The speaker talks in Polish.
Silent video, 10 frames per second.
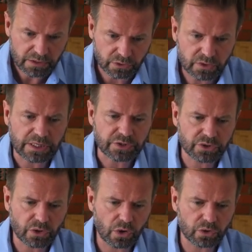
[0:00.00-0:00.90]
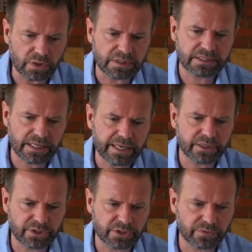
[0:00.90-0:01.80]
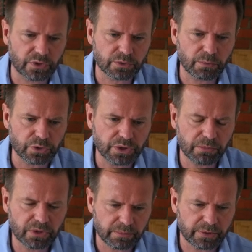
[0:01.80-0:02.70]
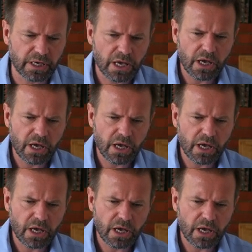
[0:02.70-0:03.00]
no to znaczy, że ono istnieje gdzieś w kosmosie, bo gdyby,